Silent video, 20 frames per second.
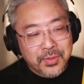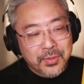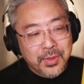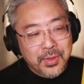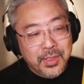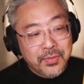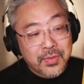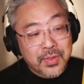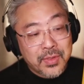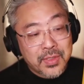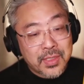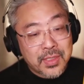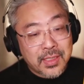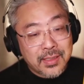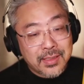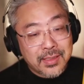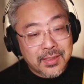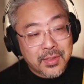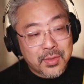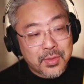o livro está
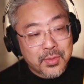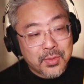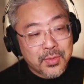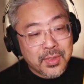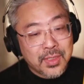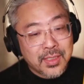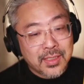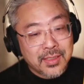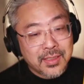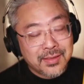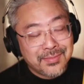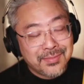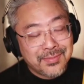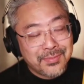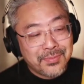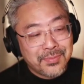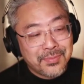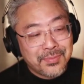na sua